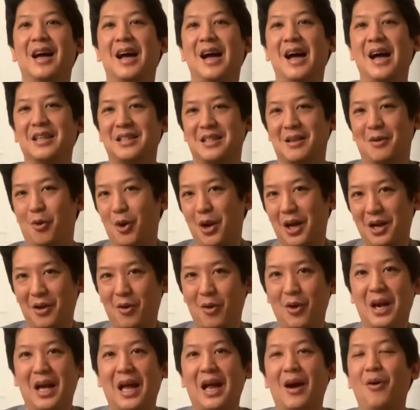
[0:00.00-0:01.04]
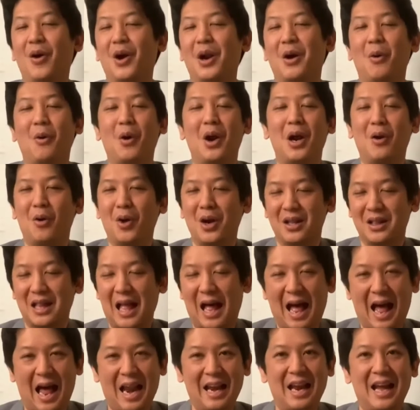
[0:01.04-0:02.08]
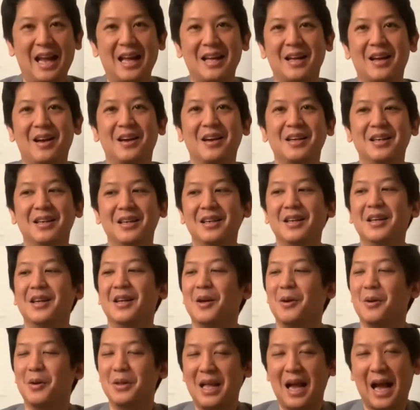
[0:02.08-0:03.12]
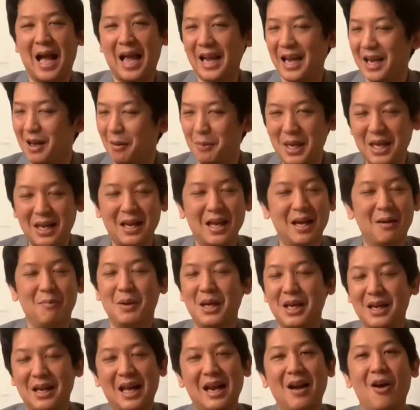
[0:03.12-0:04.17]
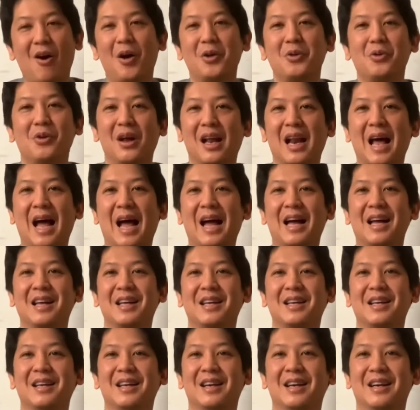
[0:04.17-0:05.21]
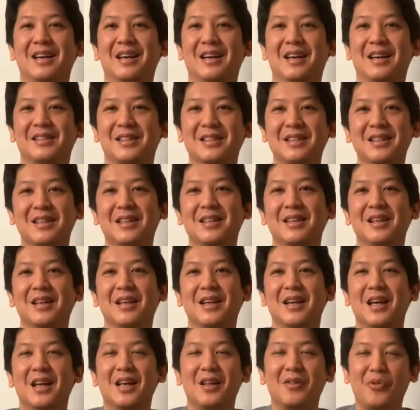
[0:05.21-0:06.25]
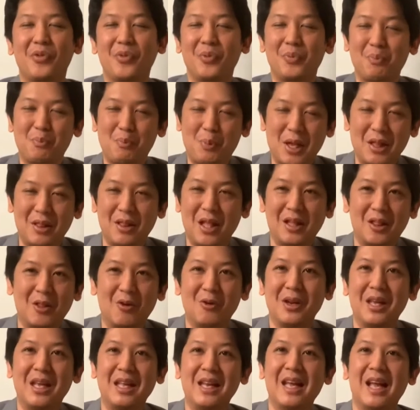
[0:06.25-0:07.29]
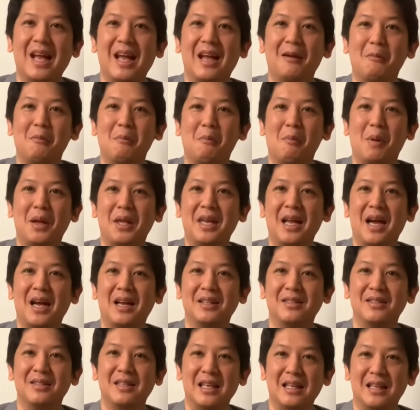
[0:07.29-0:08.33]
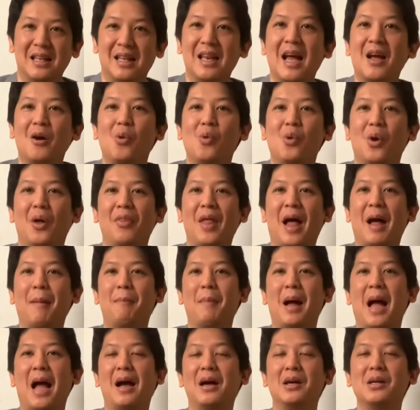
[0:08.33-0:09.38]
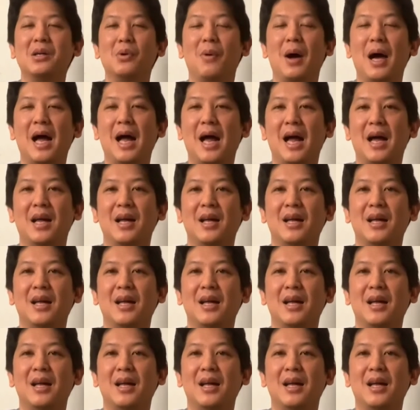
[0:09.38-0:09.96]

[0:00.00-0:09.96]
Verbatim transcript: อาจะคนละคนละคนละคนละคนละฐานนะ ก็คือยังไงผิดผิดแน่นอนอยู่แล้วล่ะซึ่งผิดในตรงนี้เนี่ย มันยังสิ่งที่น่ากลัวตามมาก็คือว่า